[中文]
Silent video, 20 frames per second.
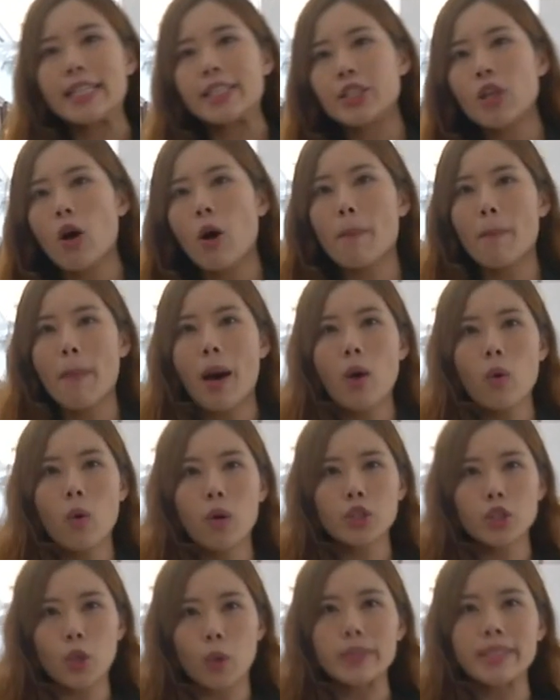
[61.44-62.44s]
袖包
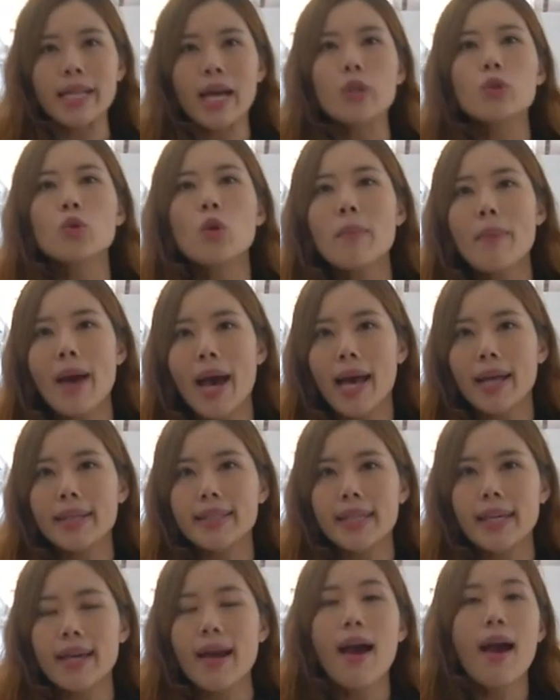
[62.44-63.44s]
括首相多曼哈
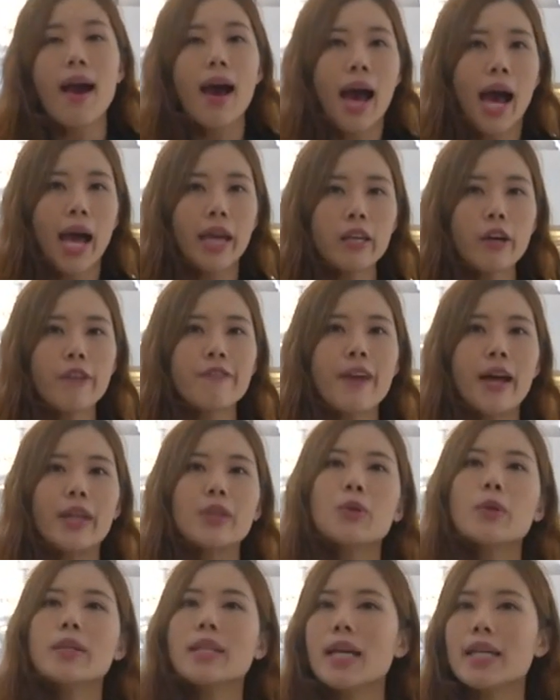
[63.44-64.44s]
迪，还有反
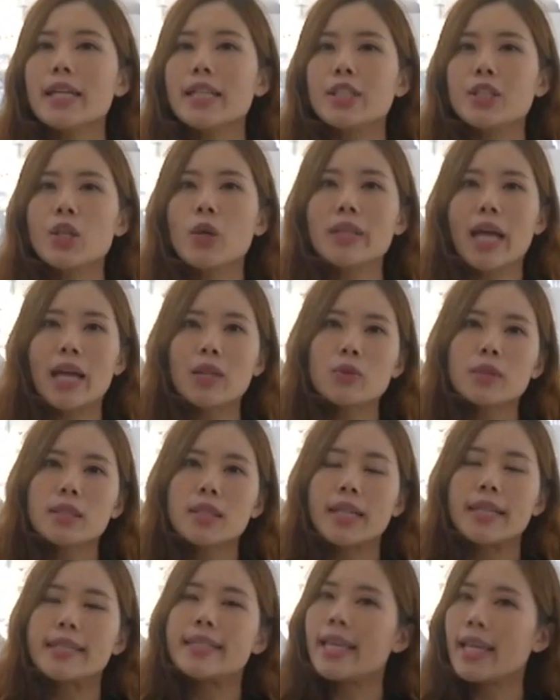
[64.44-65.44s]
对党领袖拿杜斯
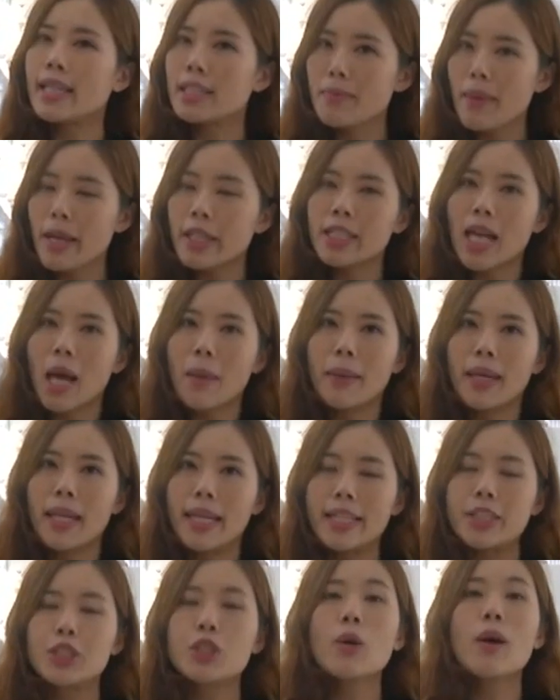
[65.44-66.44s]
里伊斯麦沙比
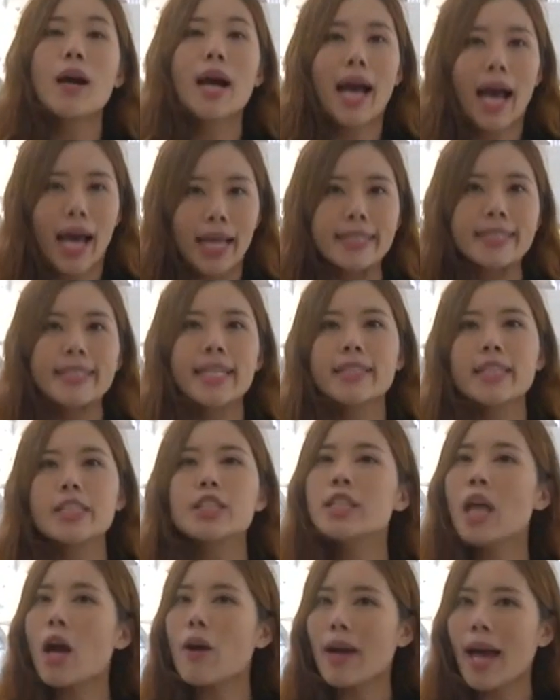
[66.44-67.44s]
里就罕见的
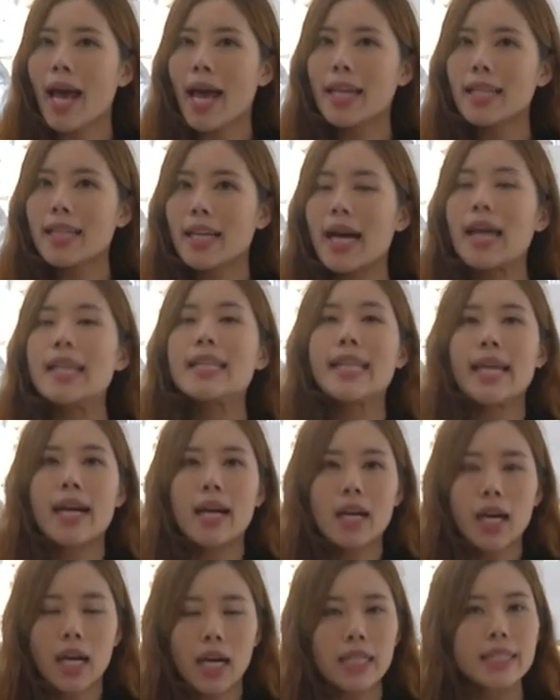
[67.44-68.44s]
召开了联
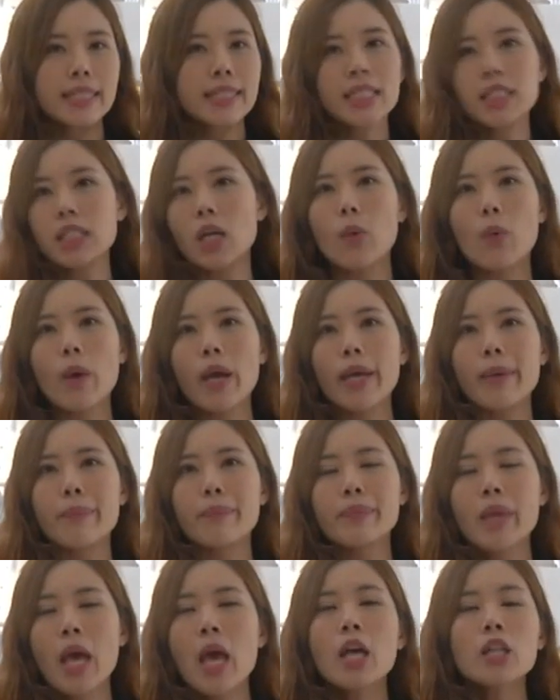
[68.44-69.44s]
合记者会，
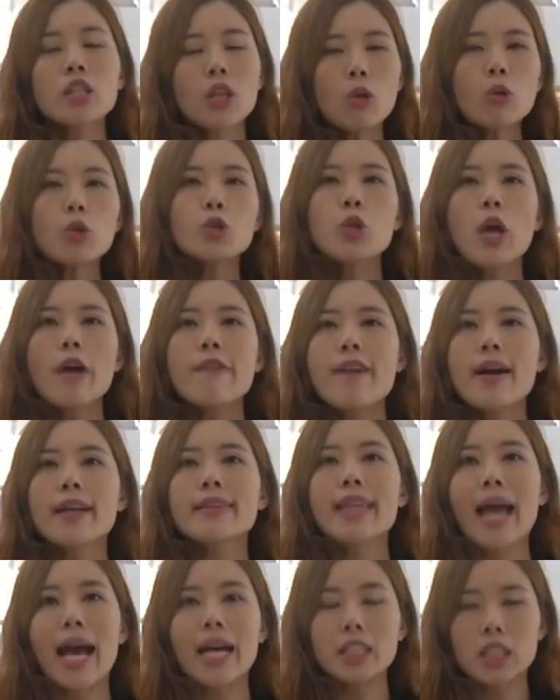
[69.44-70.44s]
透露双方
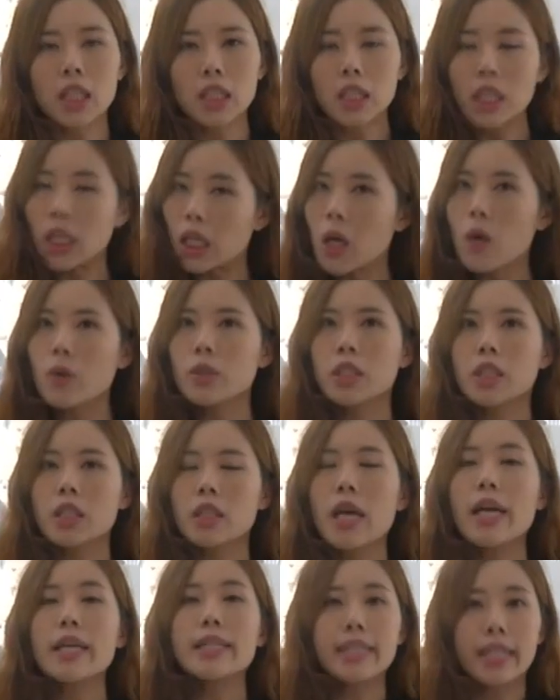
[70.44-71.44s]
达成了共识，
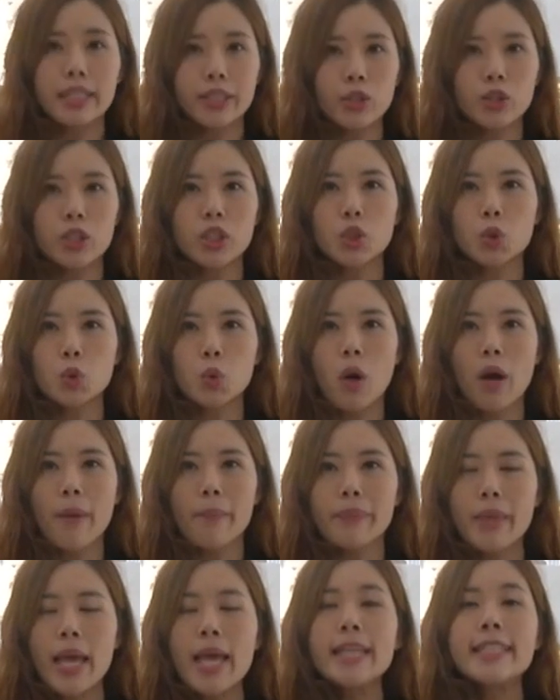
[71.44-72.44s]
也就是说
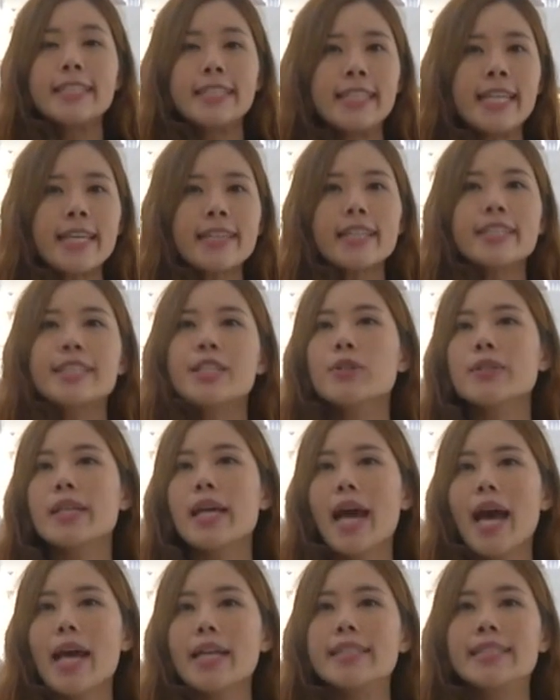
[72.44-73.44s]
新的修宪
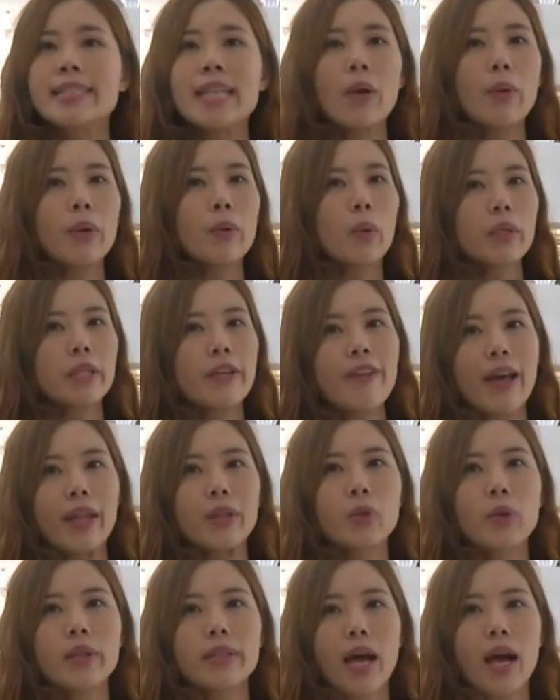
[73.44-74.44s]
案将会获得反
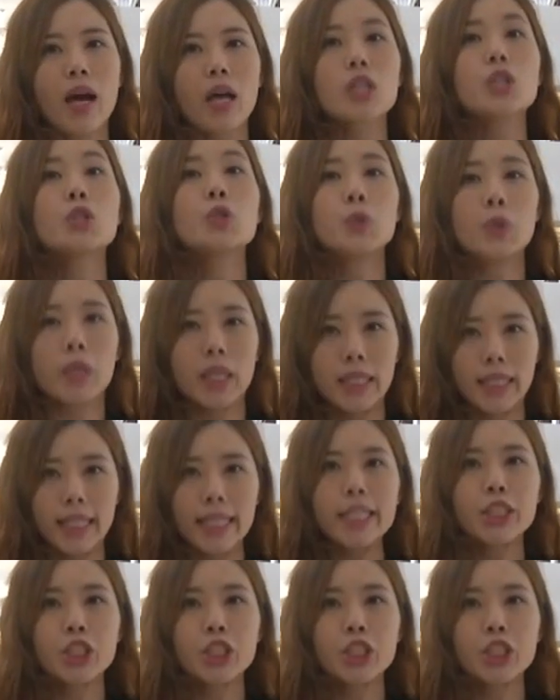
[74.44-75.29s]
对党全力